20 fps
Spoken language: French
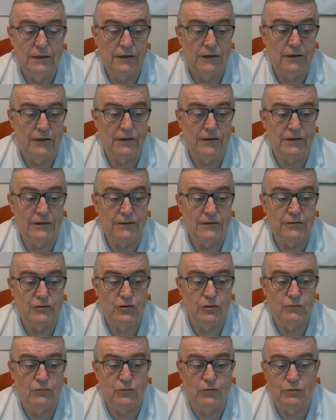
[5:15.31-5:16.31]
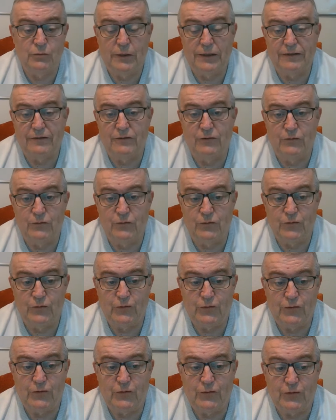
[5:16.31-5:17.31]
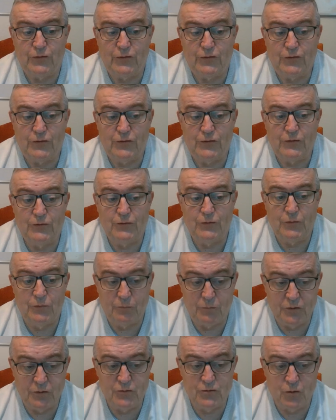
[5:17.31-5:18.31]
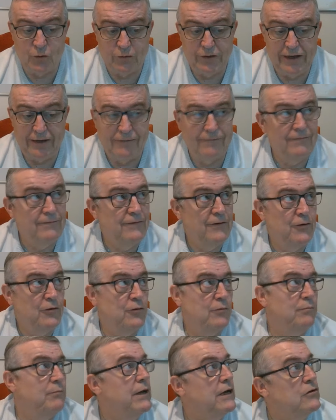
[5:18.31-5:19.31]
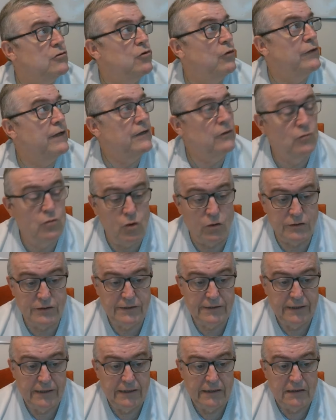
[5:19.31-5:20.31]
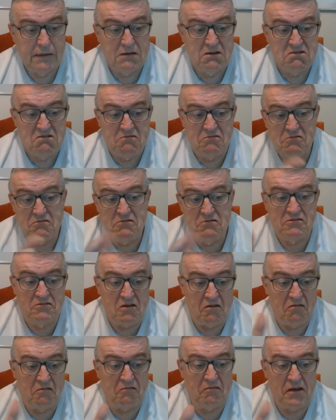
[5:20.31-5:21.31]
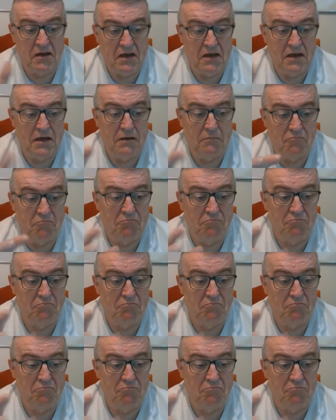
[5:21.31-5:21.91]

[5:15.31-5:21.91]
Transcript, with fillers: Euh, je vous souhaite euh, une bonne journée, une belle journée de course. Le temps est